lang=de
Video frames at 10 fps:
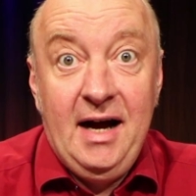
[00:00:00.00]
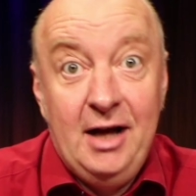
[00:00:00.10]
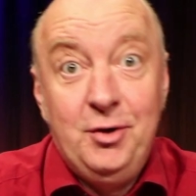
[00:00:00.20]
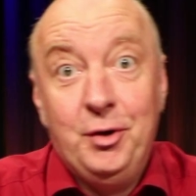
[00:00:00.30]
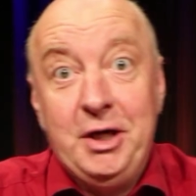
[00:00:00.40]

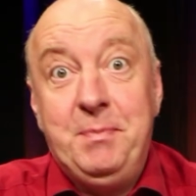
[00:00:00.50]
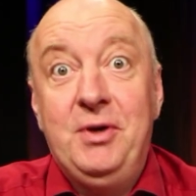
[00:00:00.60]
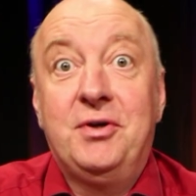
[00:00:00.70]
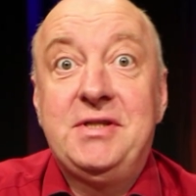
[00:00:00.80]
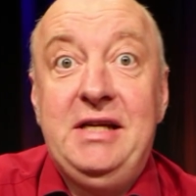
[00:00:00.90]
Hallo, ich
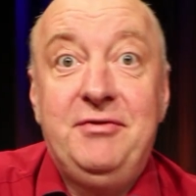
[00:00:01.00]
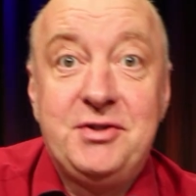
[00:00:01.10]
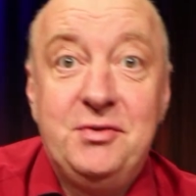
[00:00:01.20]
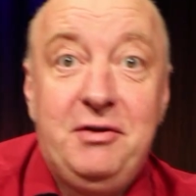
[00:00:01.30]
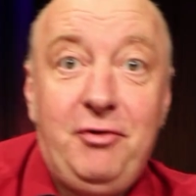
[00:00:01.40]
bin Horst
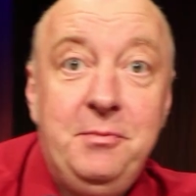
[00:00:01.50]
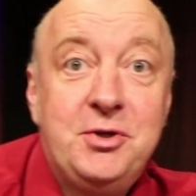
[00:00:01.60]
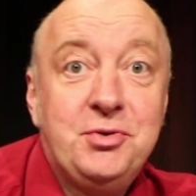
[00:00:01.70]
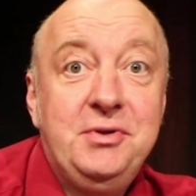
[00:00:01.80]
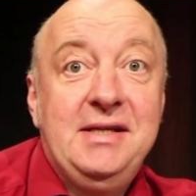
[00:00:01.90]
Evers und ich freue
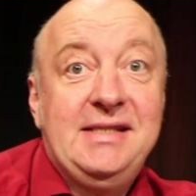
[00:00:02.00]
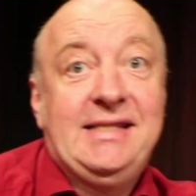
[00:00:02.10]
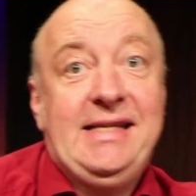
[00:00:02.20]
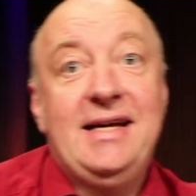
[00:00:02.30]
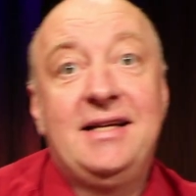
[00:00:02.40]
mich schon
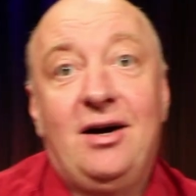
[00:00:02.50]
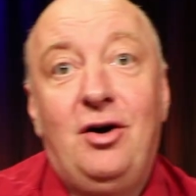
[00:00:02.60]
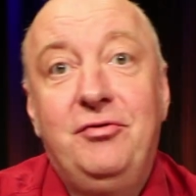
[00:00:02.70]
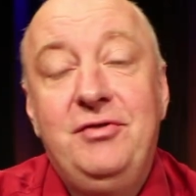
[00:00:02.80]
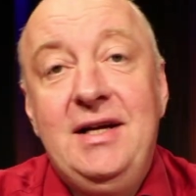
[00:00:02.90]
sehr
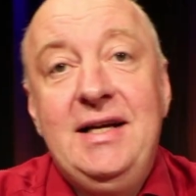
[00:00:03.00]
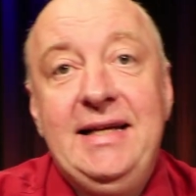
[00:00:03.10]
darauf.